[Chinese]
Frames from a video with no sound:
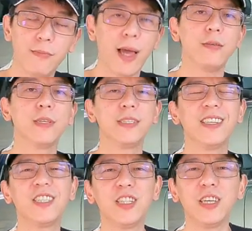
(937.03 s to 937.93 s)
好，以
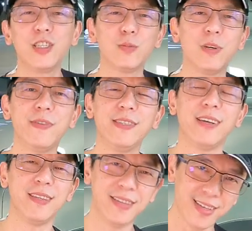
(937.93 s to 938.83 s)
上是今天直播分
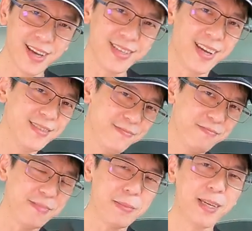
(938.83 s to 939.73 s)
享，谢谢大家，
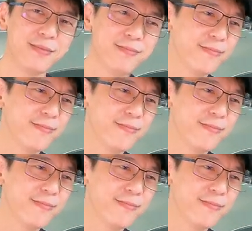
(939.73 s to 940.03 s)
拜拜。